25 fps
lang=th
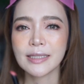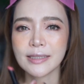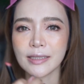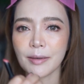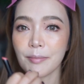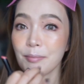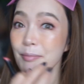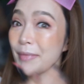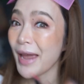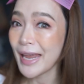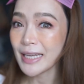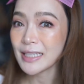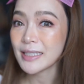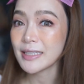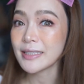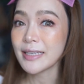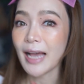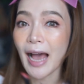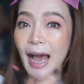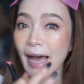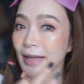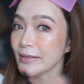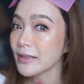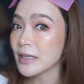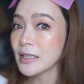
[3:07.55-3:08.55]
จะแมต
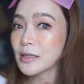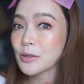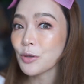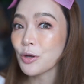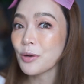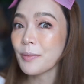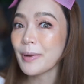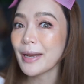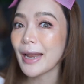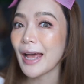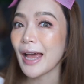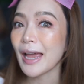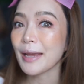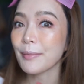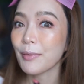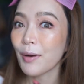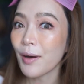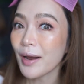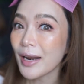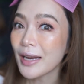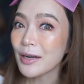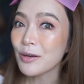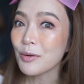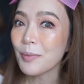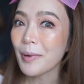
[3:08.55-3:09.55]
จ๋าติดทนไม่ได้ เพ
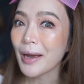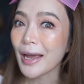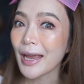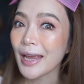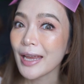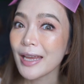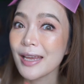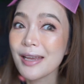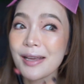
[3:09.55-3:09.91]
ราะอะไรรู้ไหม